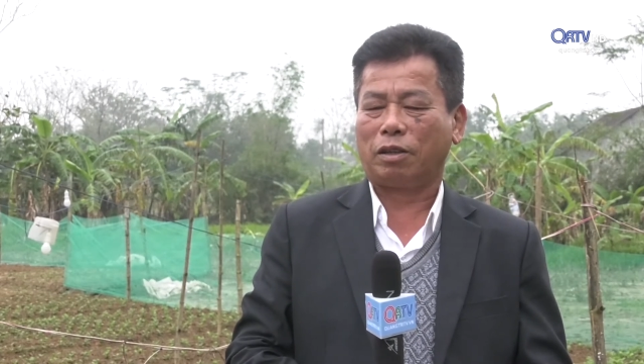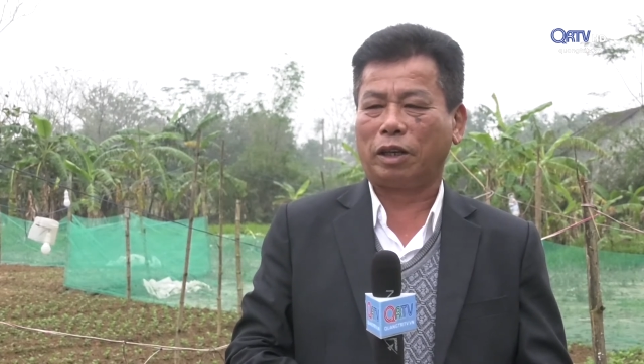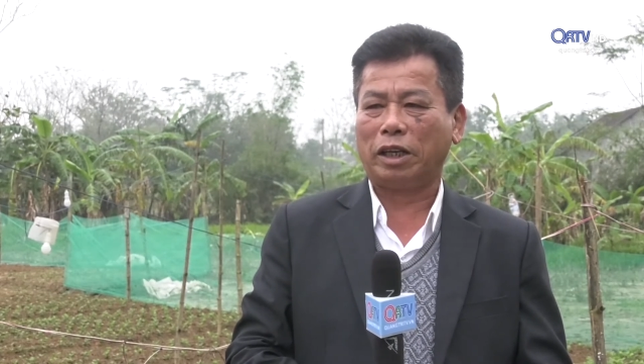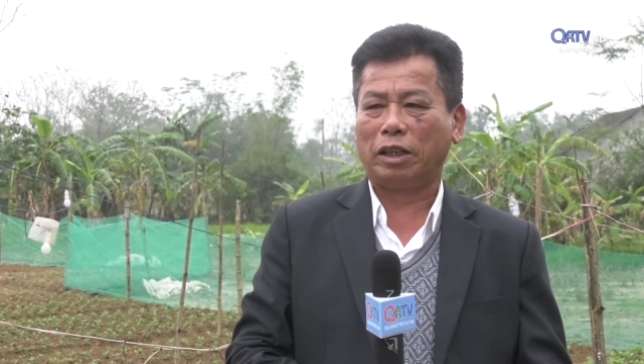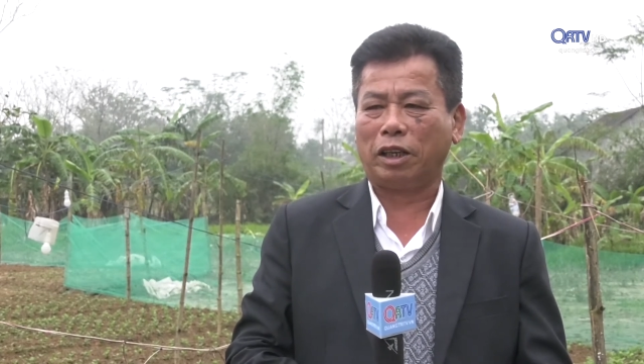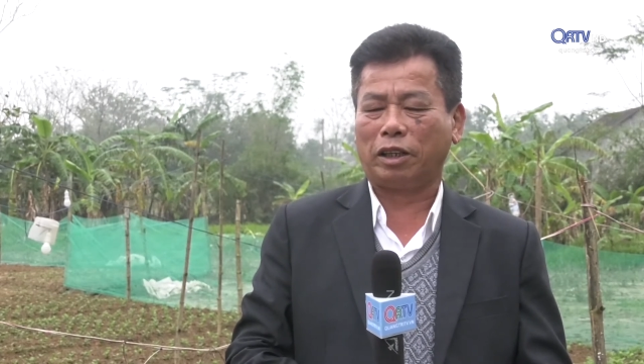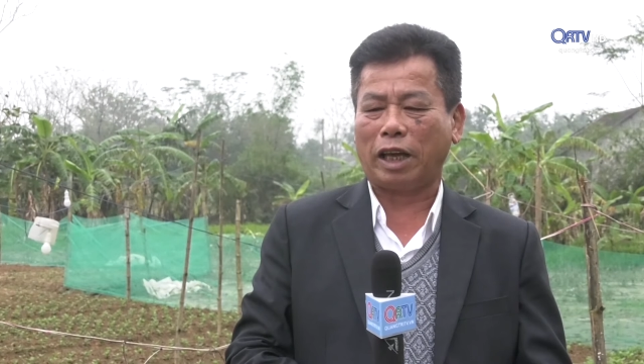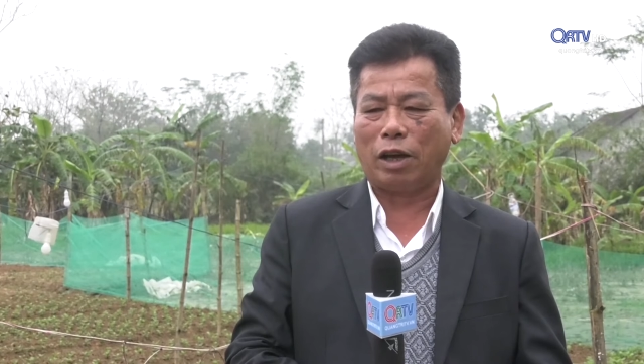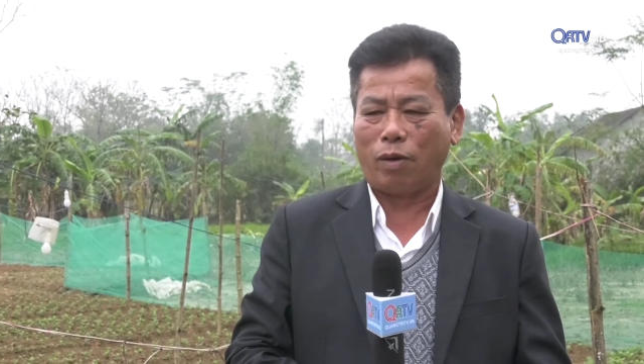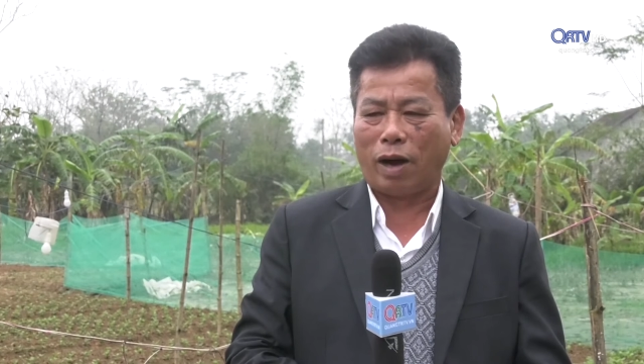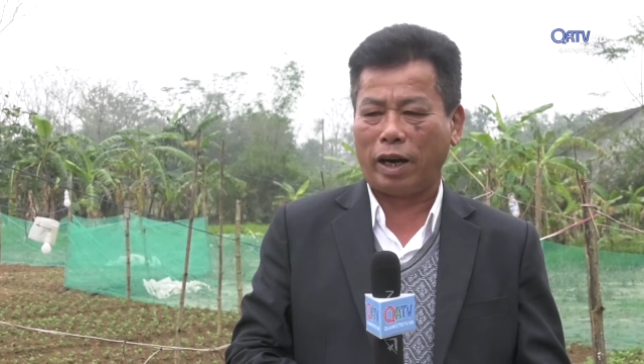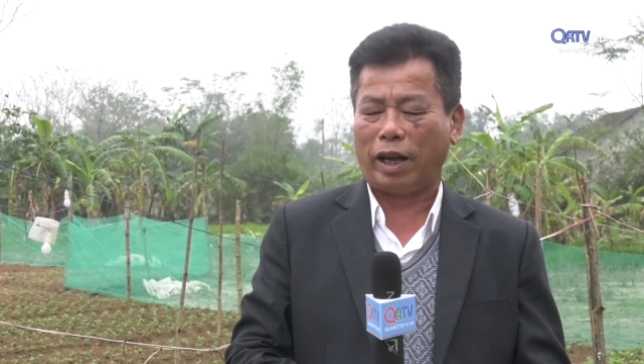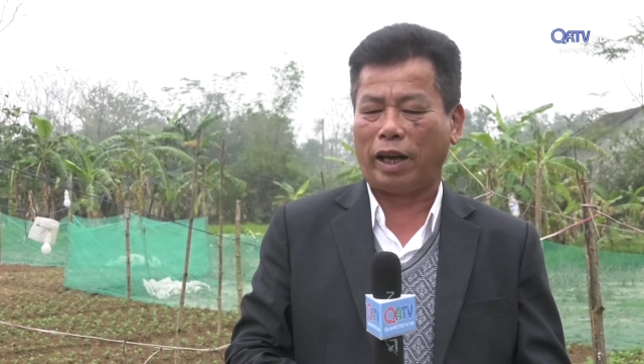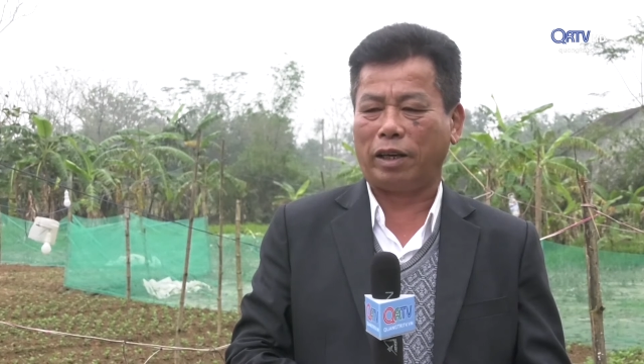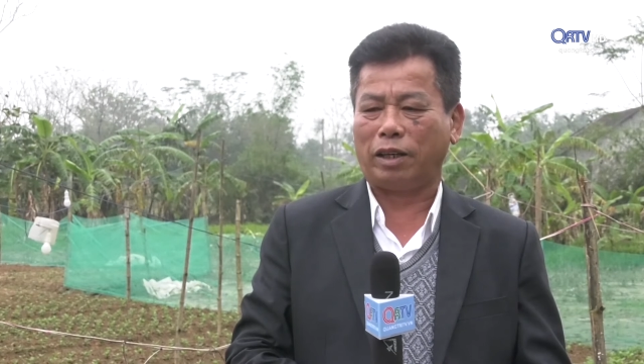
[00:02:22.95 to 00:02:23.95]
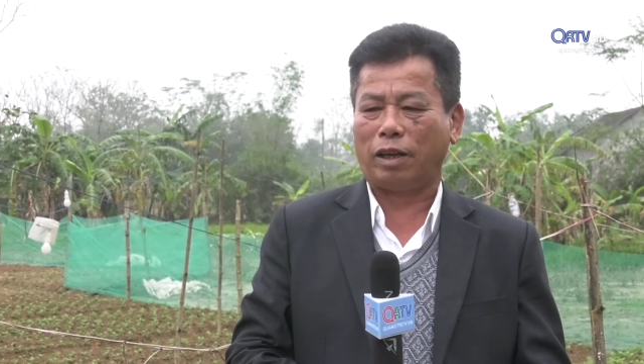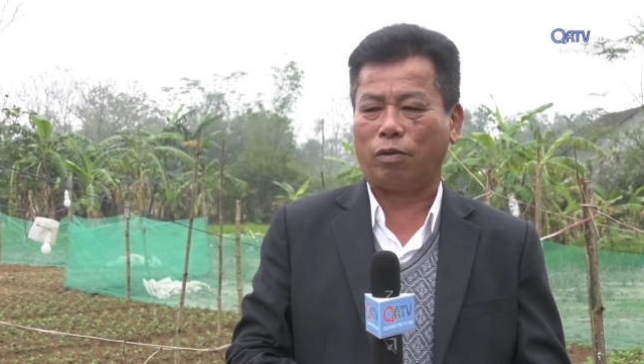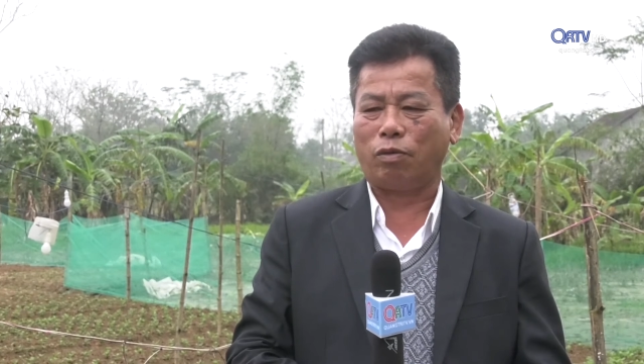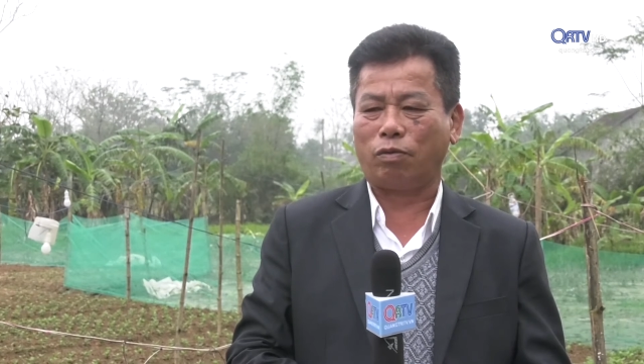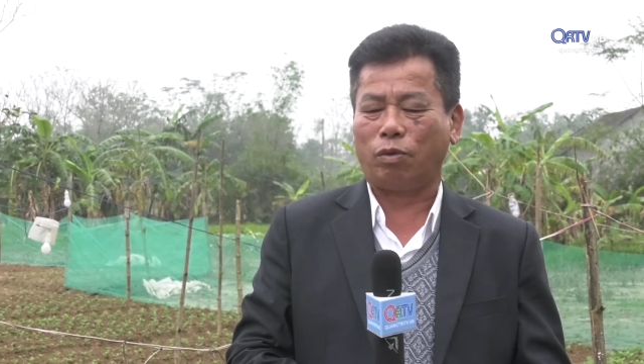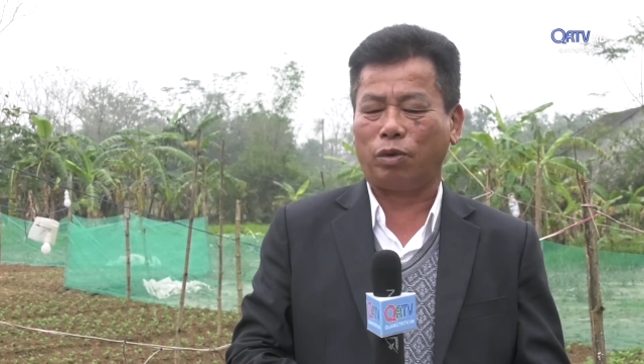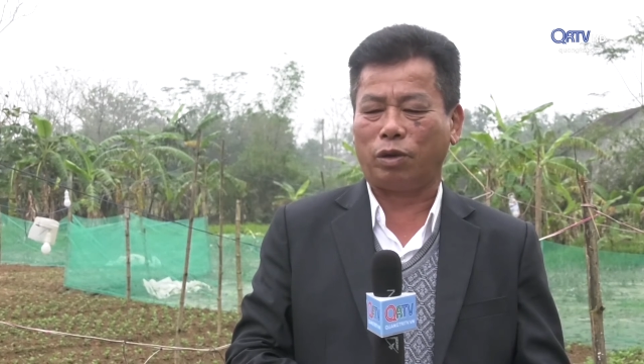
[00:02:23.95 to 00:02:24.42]
trên cái cây hoa này để
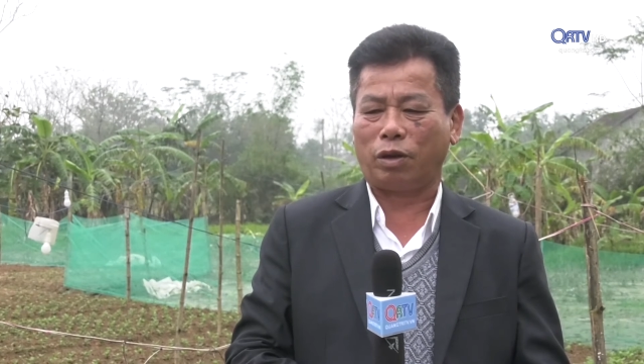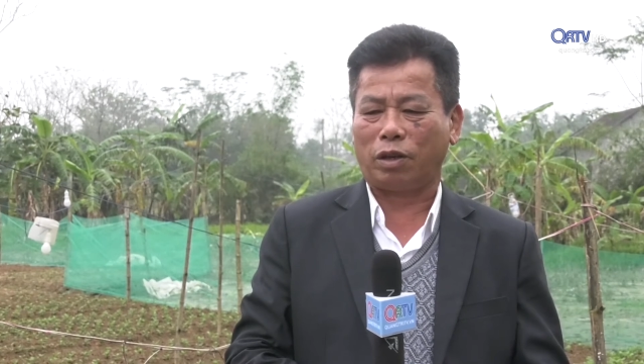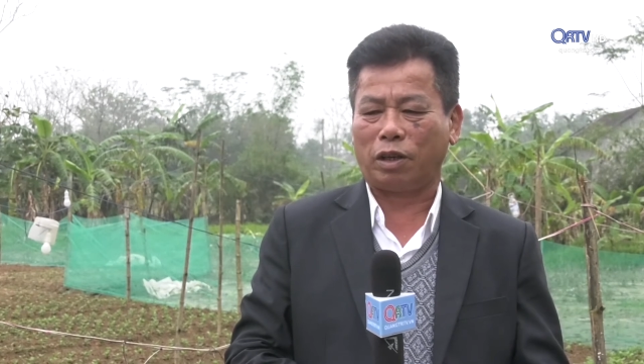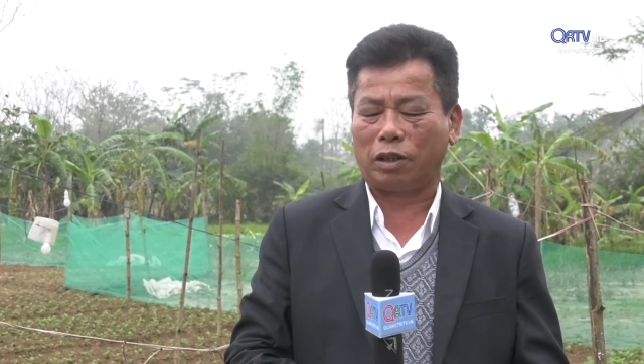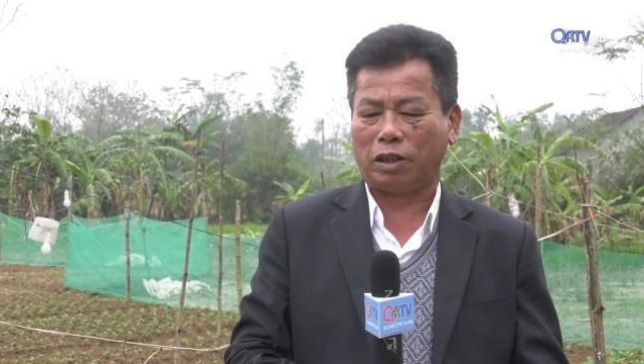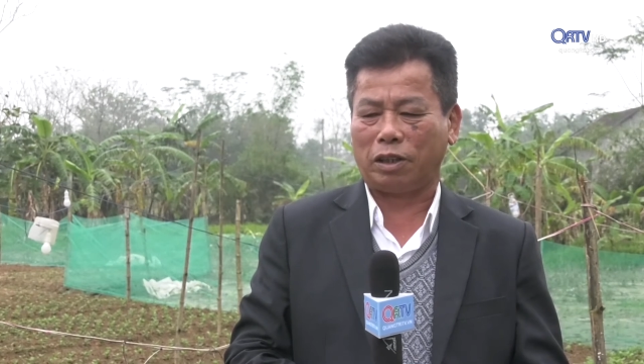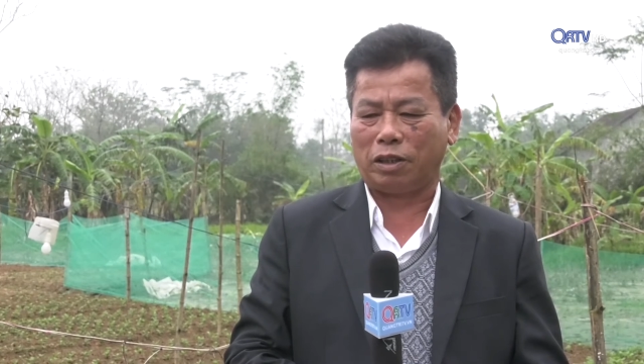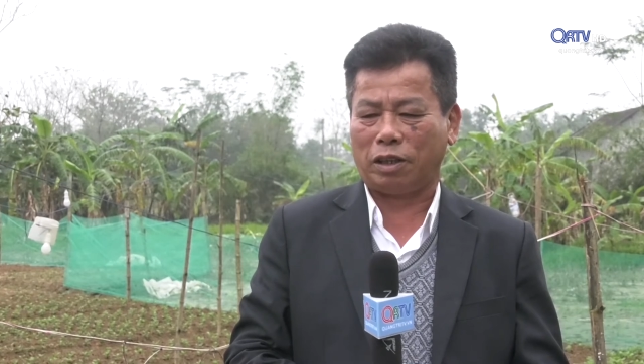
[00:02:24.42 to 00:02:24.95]
phục vụ cho